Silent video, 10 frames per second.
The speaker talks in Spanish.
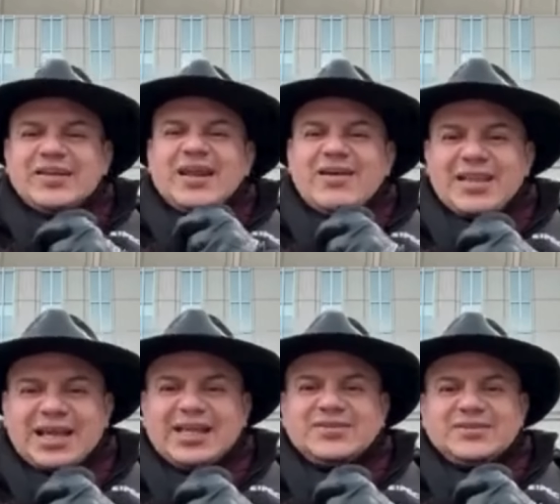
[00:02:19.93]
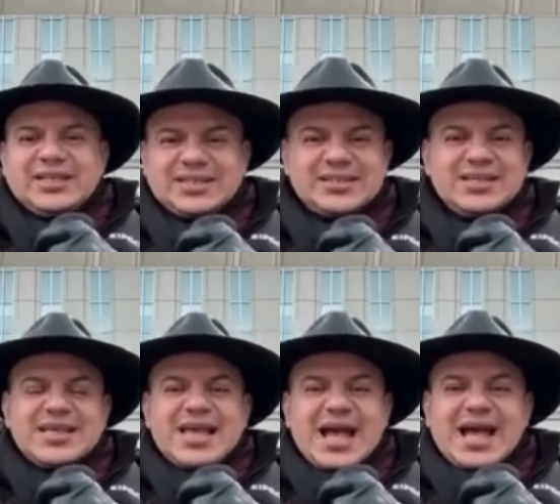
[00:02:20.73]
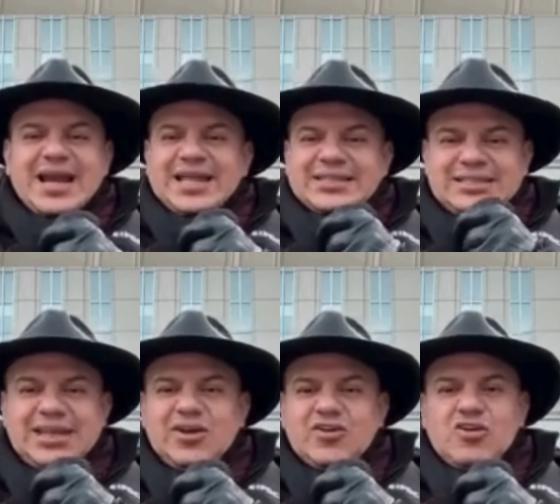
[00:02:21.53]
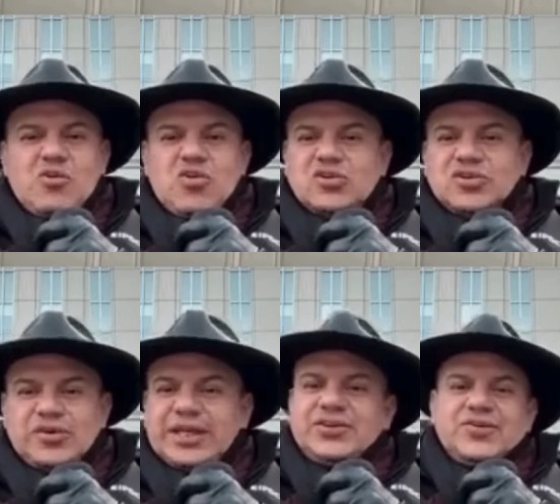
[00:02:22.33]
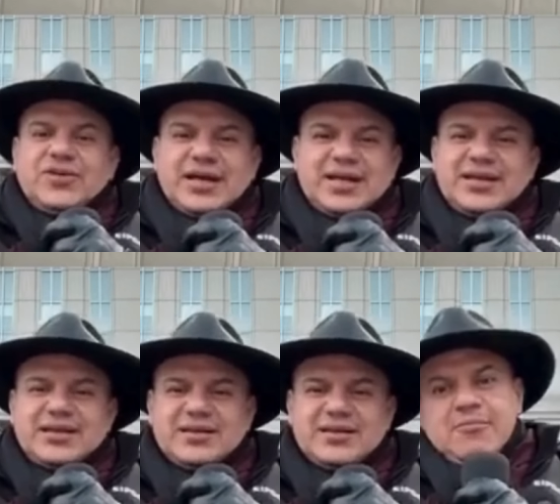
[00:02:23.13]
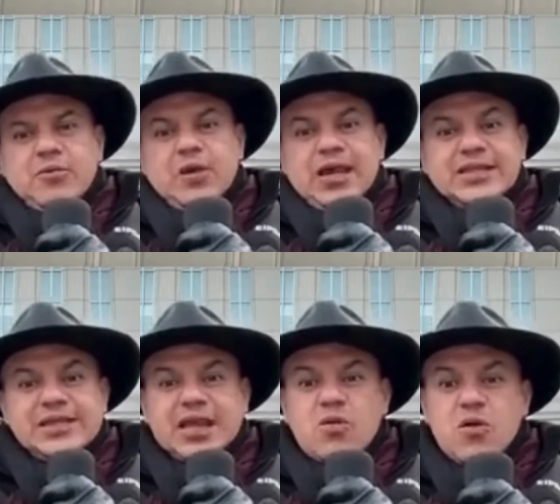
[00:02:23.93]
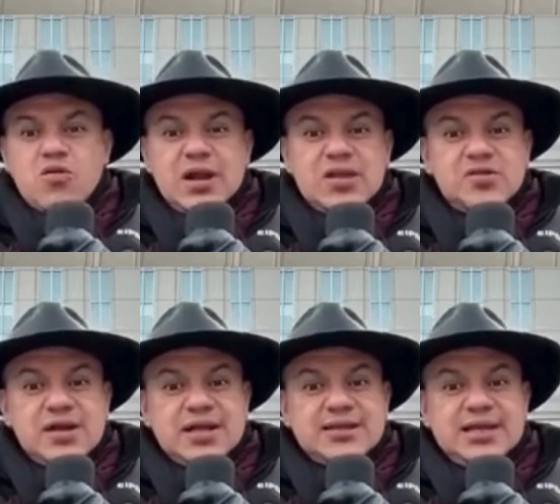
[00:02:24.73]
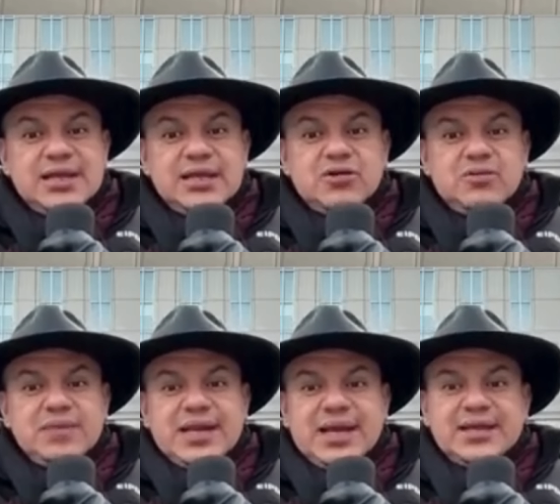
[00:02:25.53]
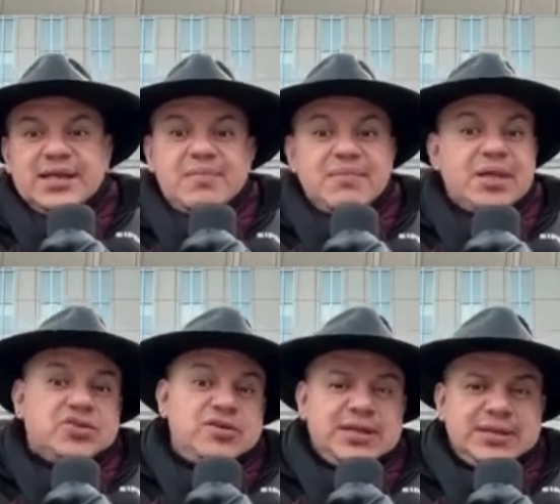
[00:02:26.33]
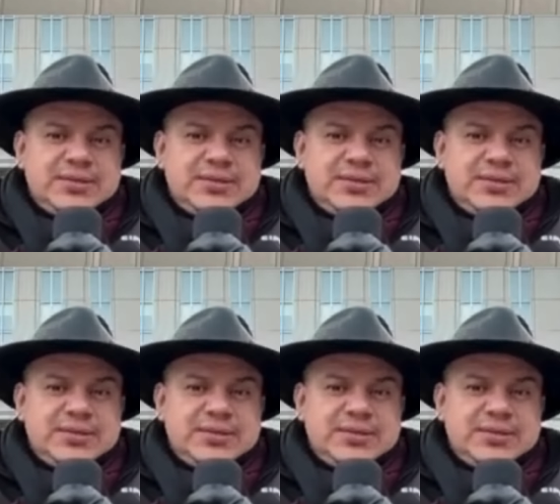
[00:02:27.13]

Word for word: la verdad que esto sí es al estilo como Condorito, ¿ah? Porque dice que Juan Orlando Hernández le dijo, mira, llámame a Tony.